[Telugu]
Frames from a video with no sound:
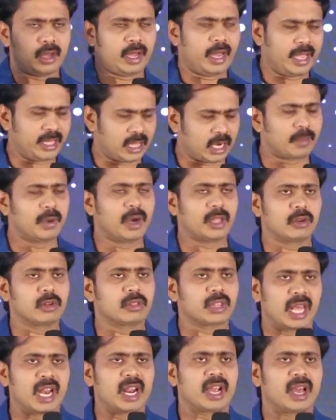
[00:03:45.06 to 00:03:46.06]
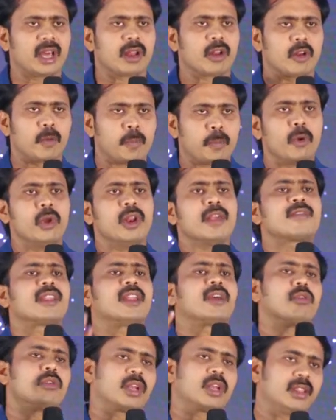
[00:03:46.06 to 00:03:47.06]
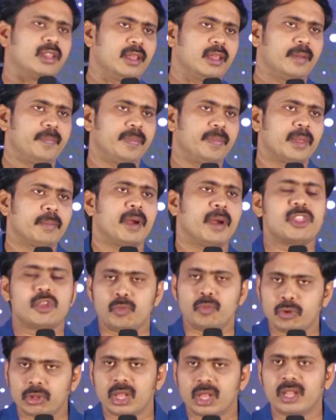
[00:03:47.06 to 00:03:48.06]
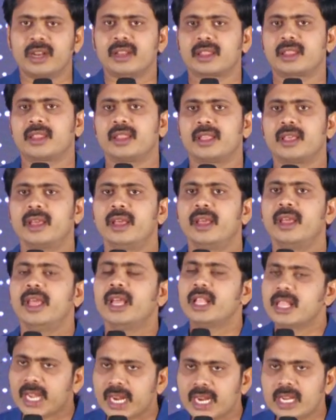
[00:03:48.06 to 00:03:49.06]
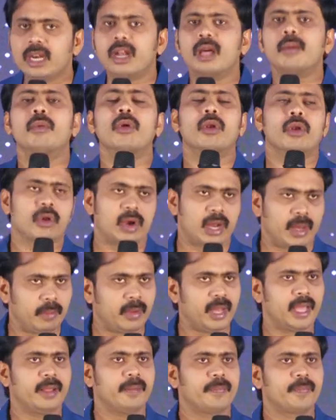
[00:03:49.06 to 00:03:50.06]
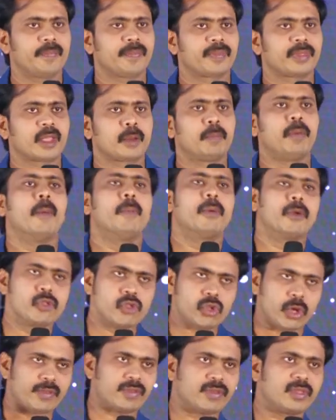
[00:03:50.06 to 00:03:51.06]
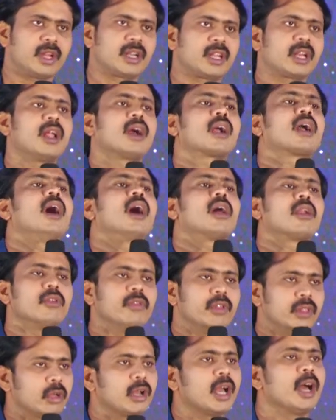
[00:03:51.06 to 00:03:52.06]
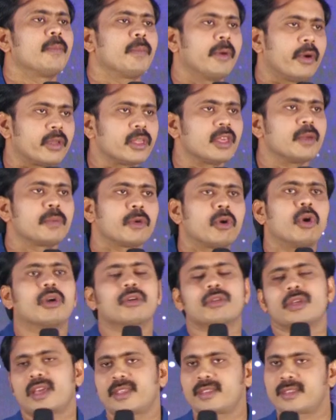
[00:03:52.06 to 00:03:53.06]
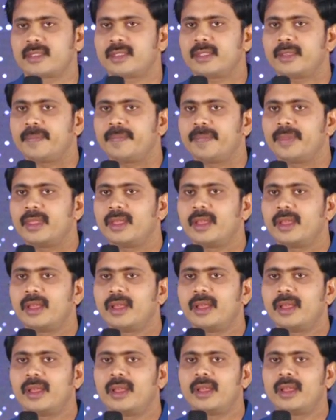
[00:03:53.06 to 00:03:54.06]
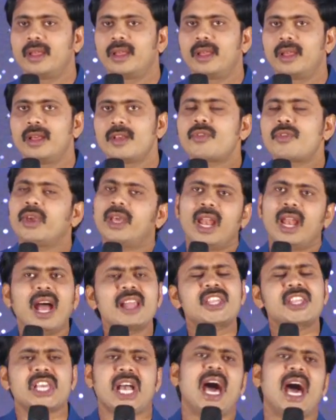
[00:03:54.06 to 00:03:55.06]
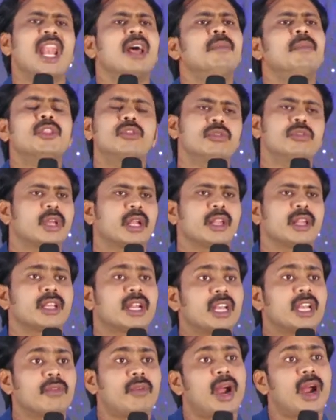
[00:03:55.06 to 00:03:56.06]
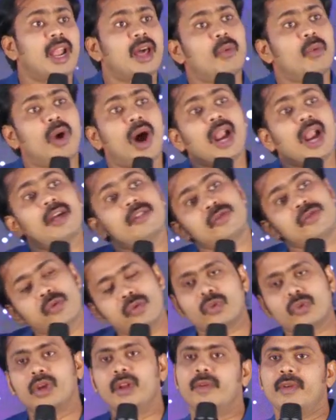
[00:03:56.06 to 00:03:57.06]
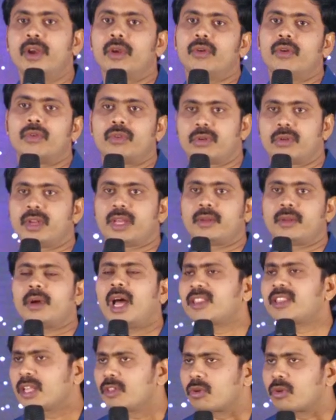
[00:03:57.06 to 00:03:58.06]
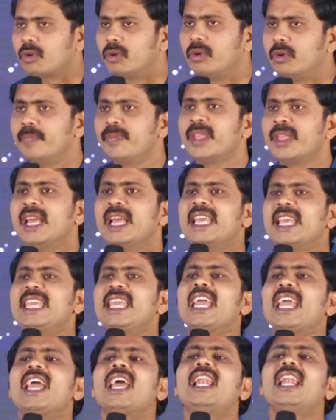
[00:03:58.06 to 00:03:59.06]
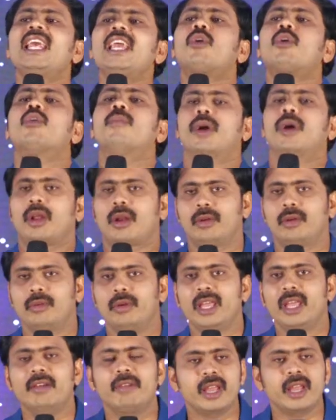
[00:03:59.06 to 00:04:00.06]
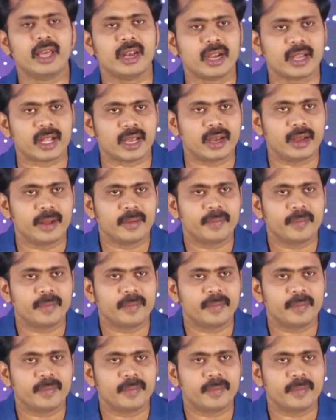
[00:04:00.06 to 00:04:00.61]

హైదరాబాద్లో తెలంగాణలో పోలీసుని కొట్టింది పచ్చి బూతులు తిడుతుంది ఎందుకంటే డబ్బుల్లో ఉన్న అమ్మాయి పబ్బు నుంచి వస్తుందట నా కారు నువ్వు ఎందుకు ఆపావని చెప్పి గొడవ చేస్తుంది సో ఇలా చాలామంది ఉంటారు ఎందుకంటే వాళ్ళ వాళ్ళని చూసుకుని వీళ్ళు ఉంటుంటారు అంతెందుకు ఏలీ కుమారులు ఏమయ్యారట